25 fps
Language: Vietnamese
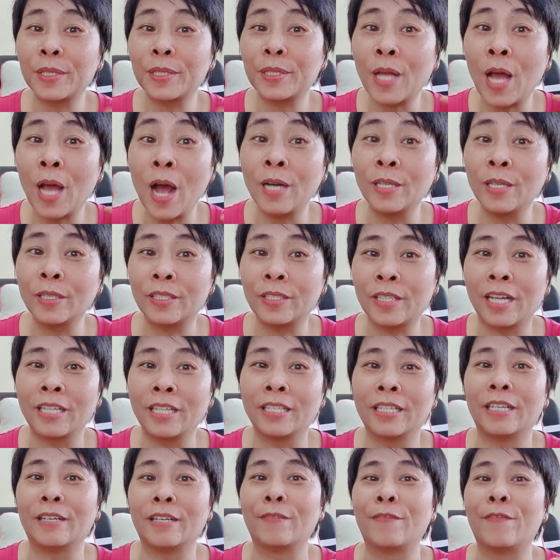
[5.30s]
thơ
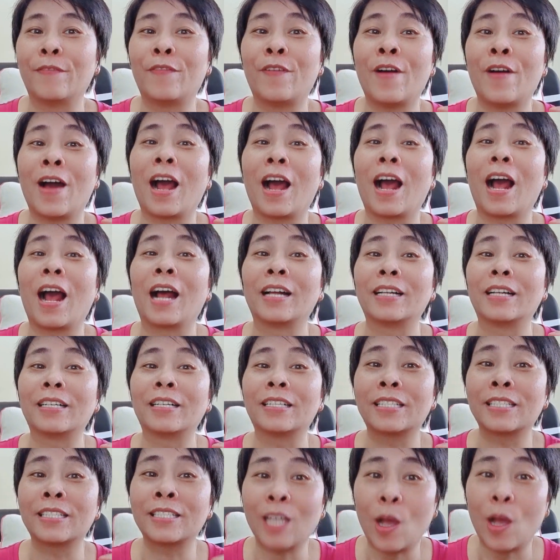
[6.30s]
tình phần
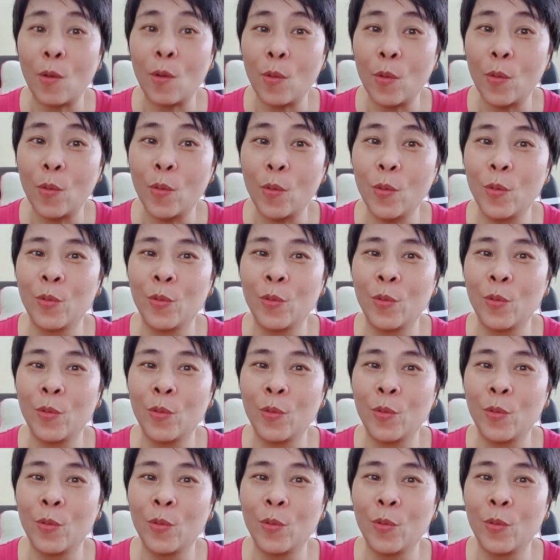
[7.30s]
6.